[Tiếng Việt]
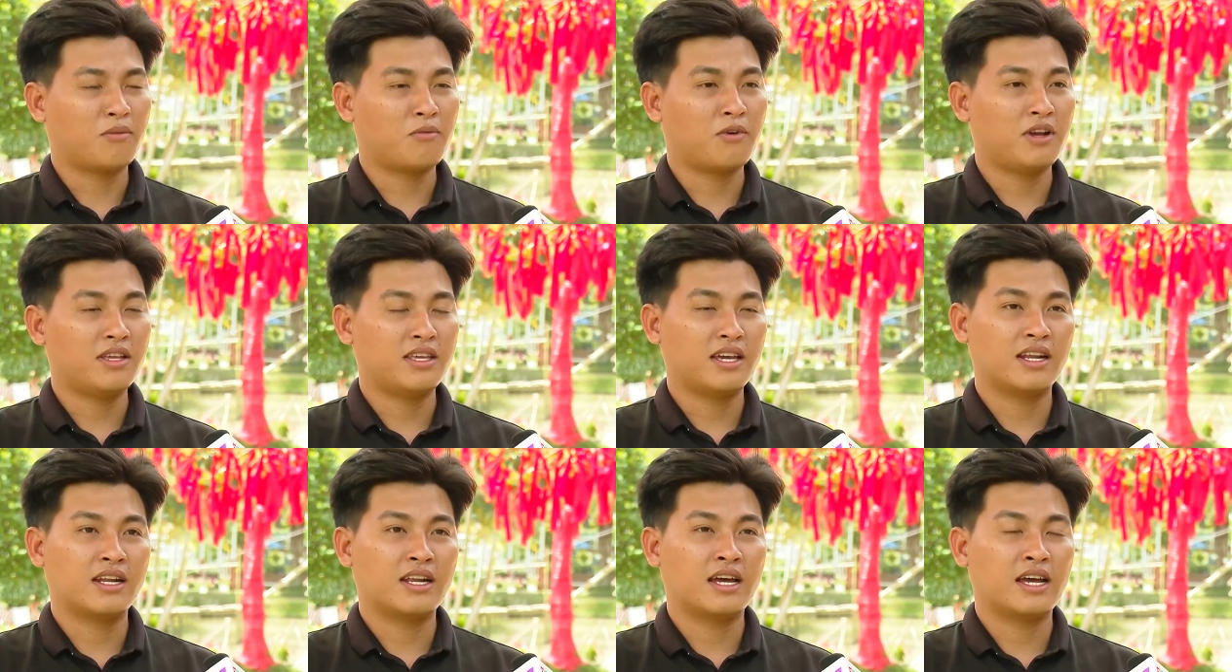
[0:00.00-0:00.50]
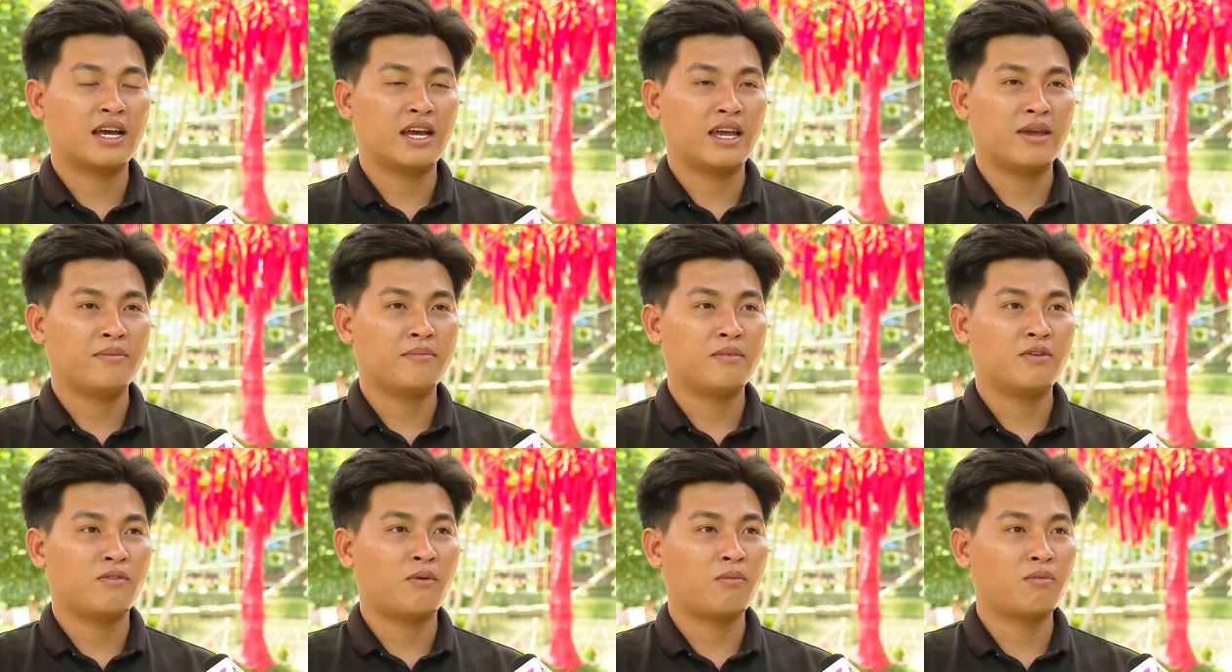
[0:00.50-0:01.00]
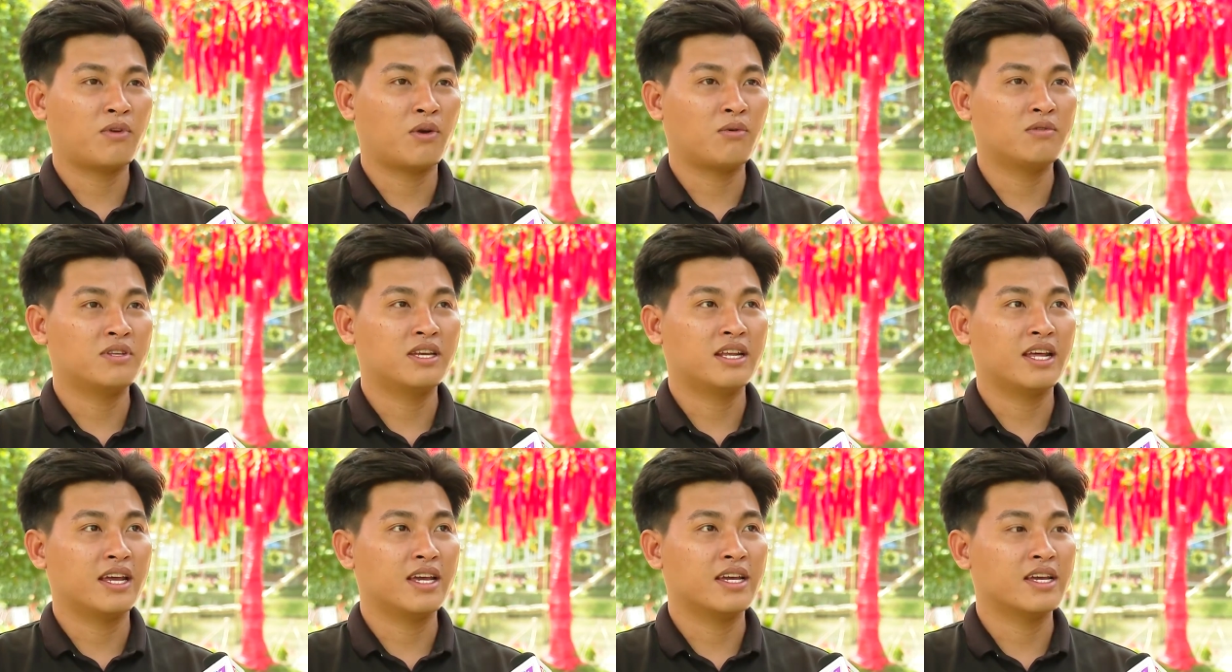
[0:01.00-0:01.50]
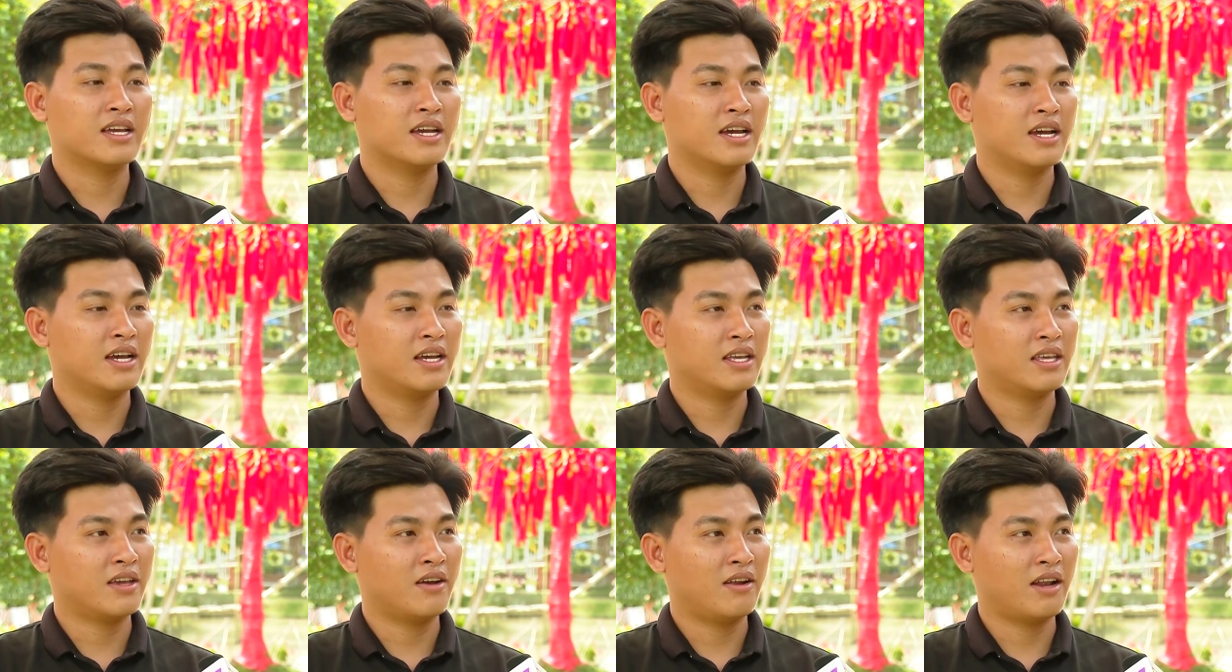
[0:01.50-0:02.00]
quá trình à, em phục vụ xe điện
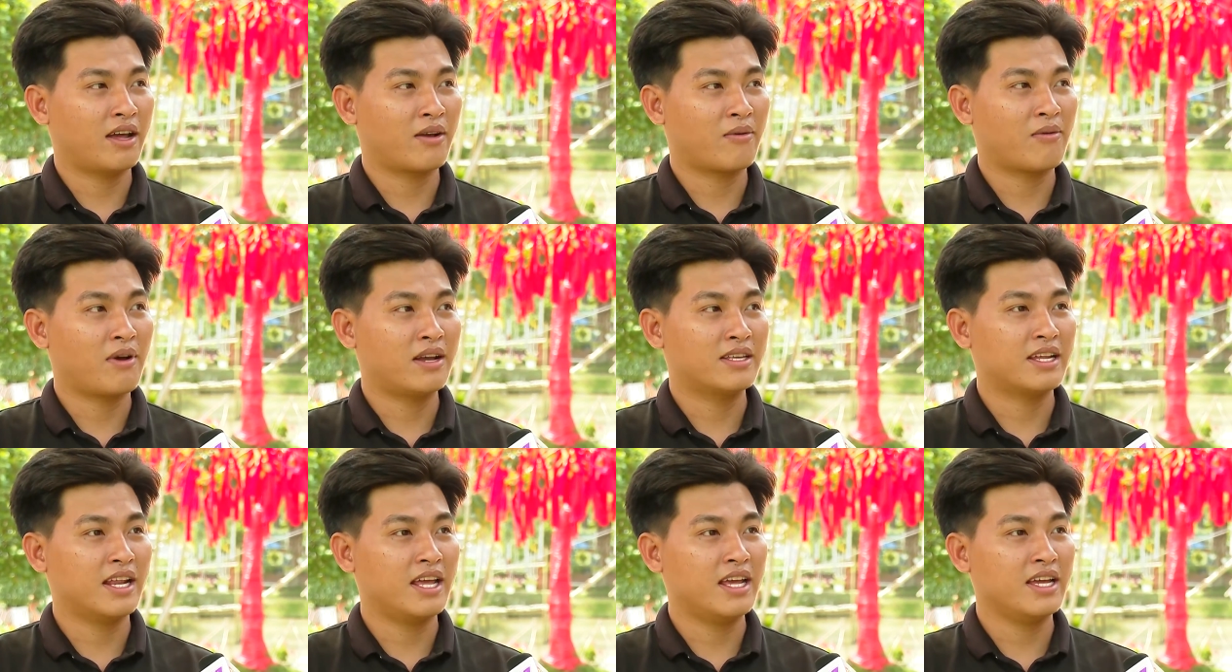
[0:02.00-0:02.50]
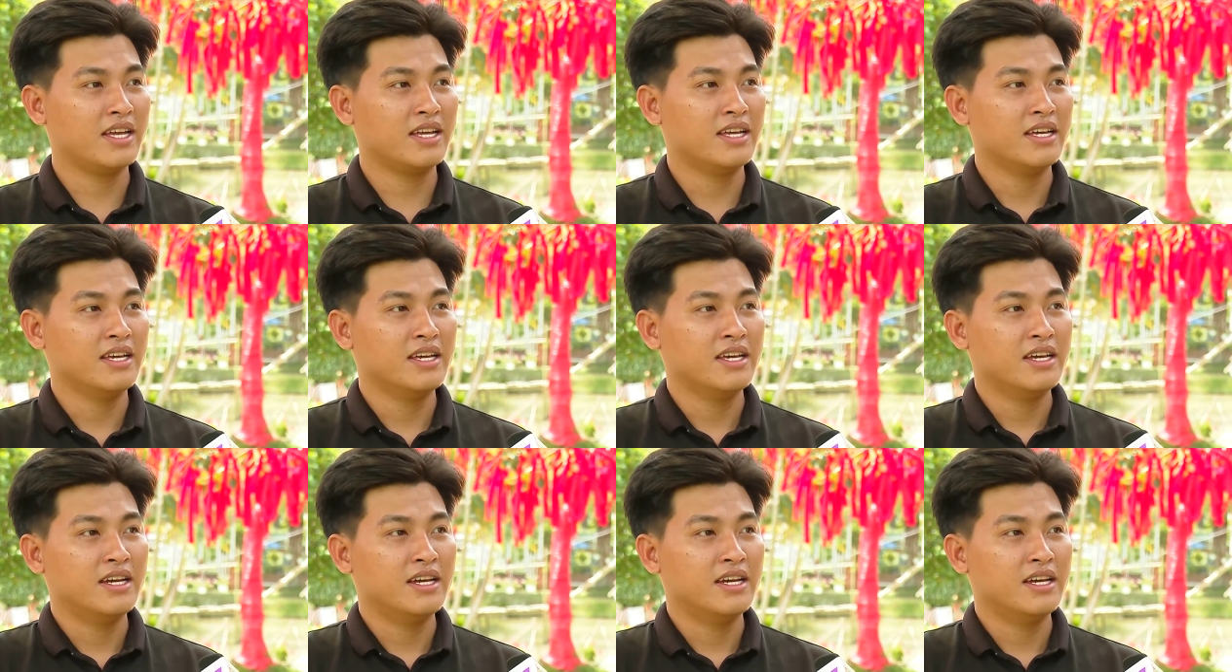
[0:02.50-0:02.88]
à, cho làng qua xe đét,